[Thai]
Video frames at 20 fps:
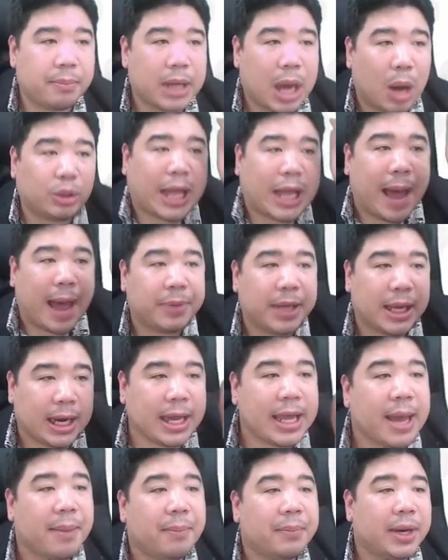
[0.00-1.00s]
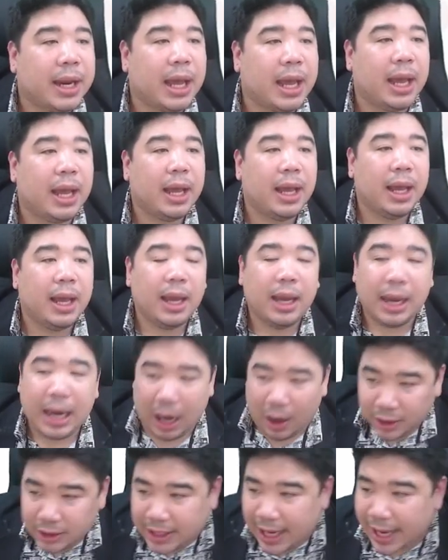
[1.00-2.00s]
เขาถามกี่เหลี่ยมนะฮะ แล้ว
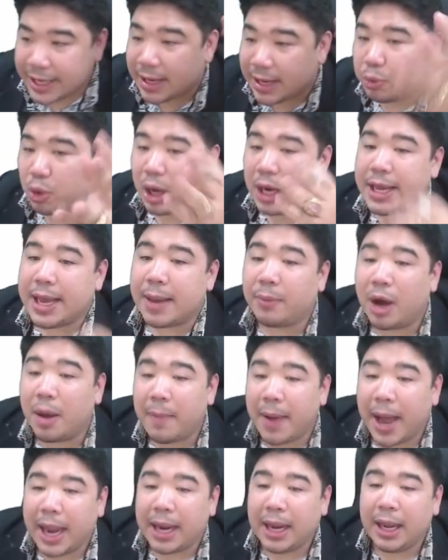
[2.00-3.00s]
ก็ใส่จำนวนเหลี่ยมเข้าไป